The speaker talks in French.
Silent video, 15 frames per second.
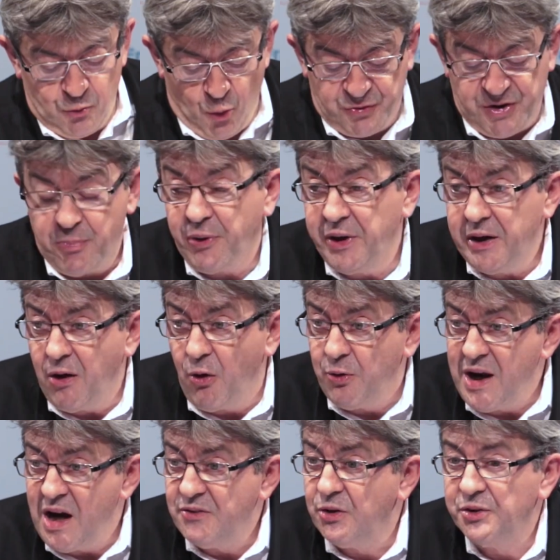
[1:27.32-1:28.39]
donc c'est pas
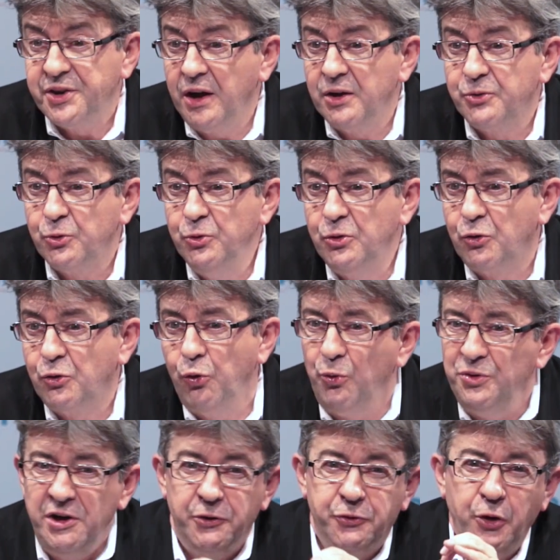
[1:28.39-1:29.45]
on a inventé un truc
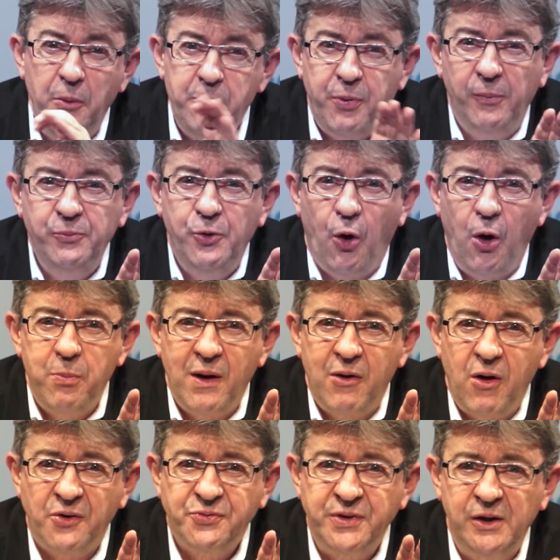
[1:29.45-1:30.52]
qu'on est le seul peuple d'Europe à
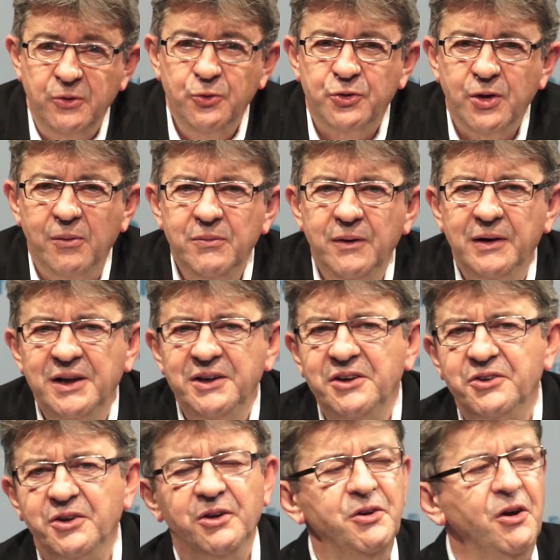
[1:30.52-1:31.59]
avoir fait. Nous sommes les
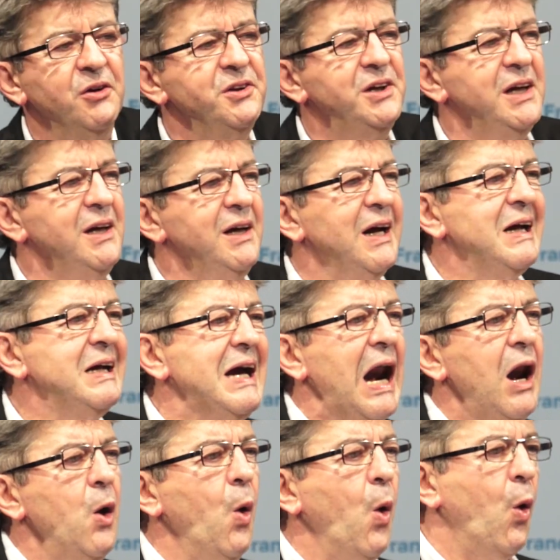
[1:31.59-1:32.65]
descendants des
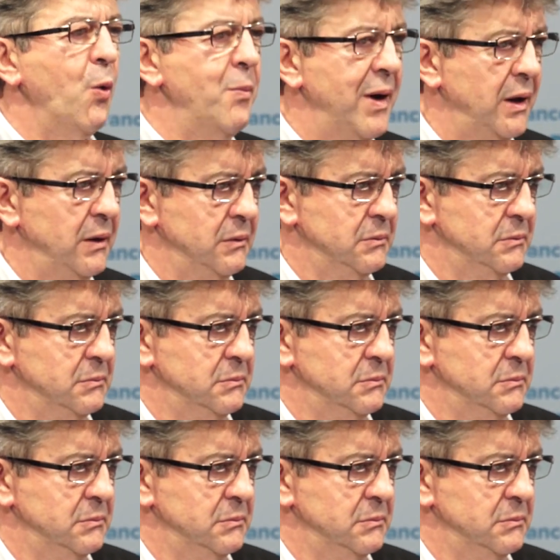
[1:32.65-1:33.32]
Gallo-Romains.